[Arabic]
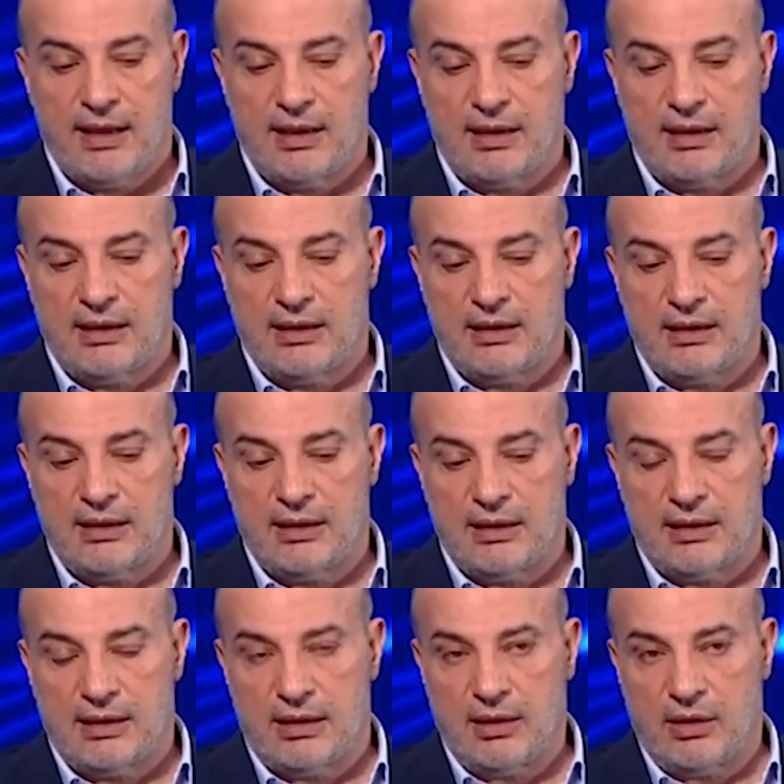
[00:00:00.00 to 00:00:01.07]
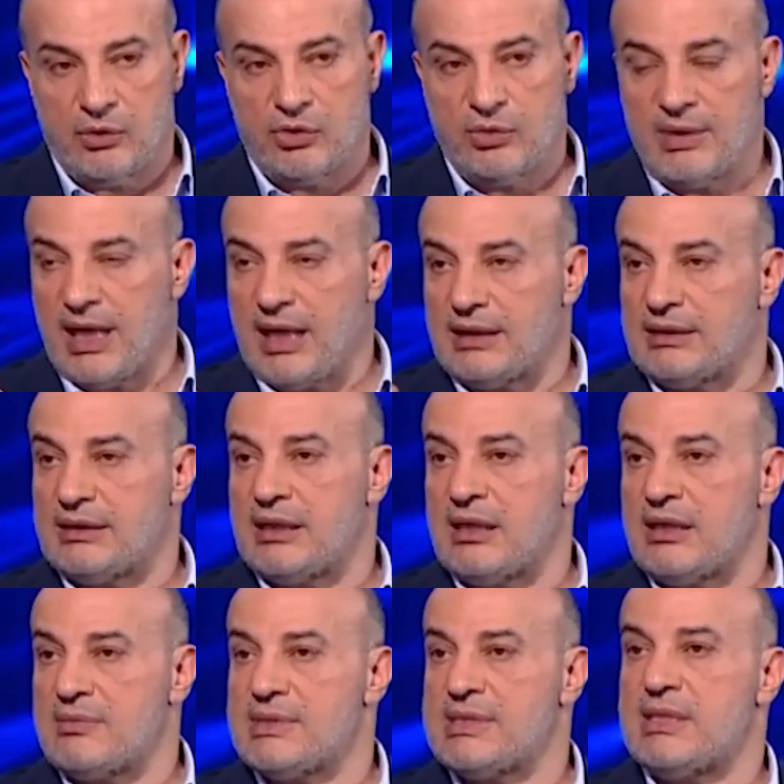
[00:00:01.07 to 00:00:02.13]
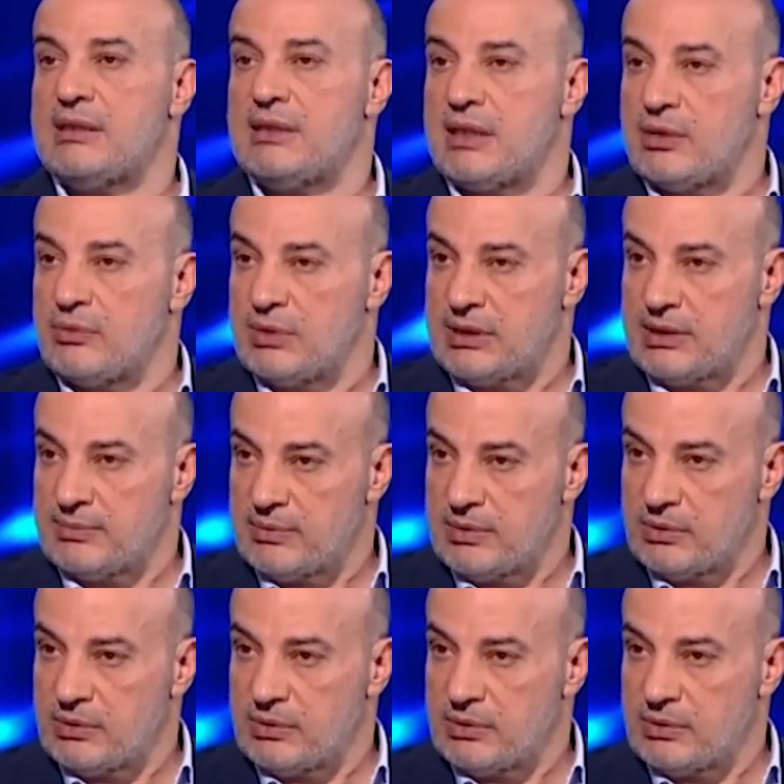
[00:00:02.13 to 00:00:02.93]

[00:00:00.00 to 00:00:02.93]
آه، آه، الحكومه اخذت قرار بزياده الرواتب